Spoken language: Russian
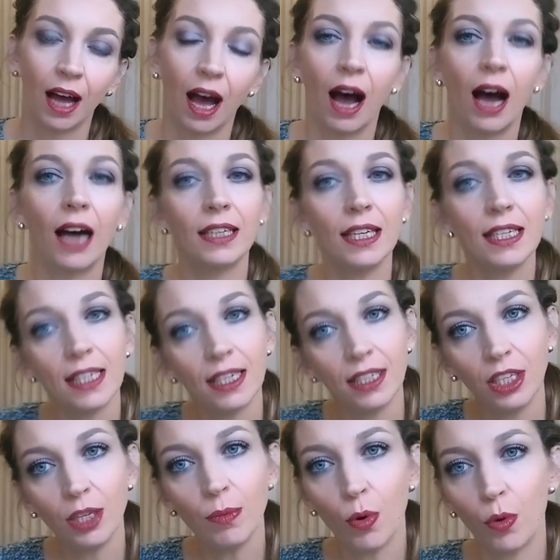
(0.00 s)
А если они
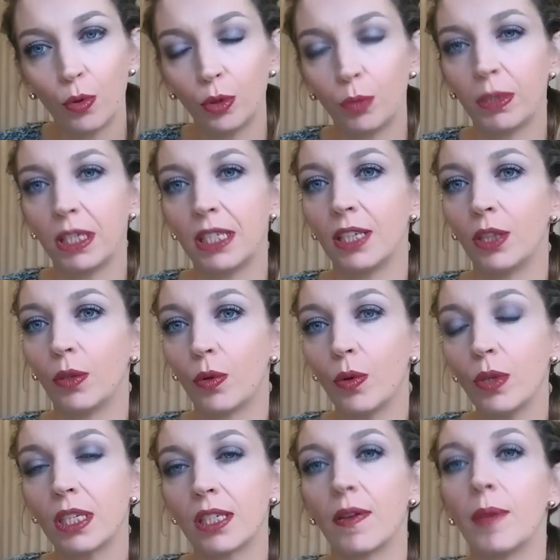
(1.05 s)
не могут прийти на
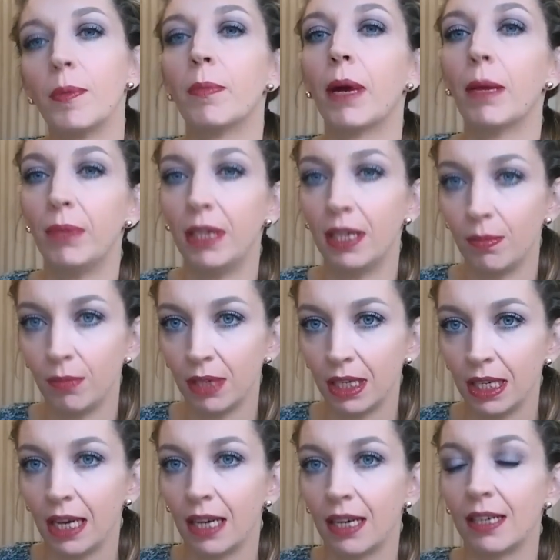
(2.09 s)
урок со своими мобильными
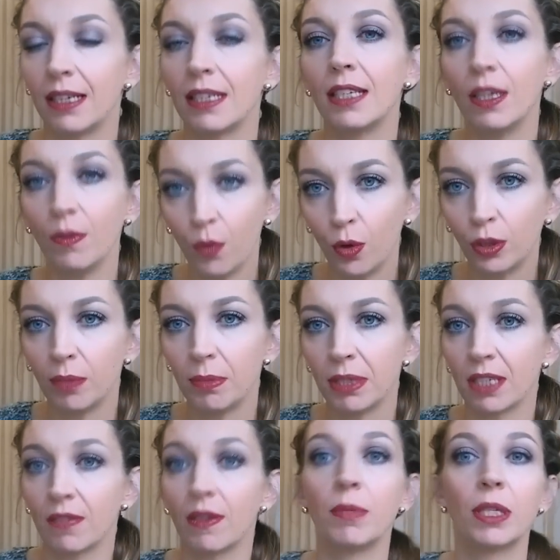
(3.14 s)
э, телефонами,
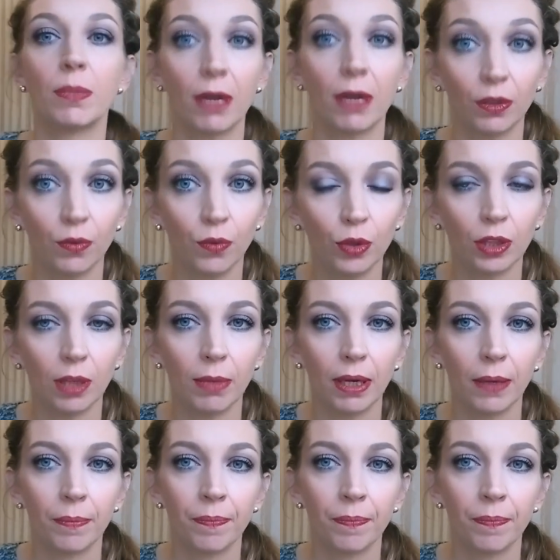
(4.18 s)
со своими смартфонами?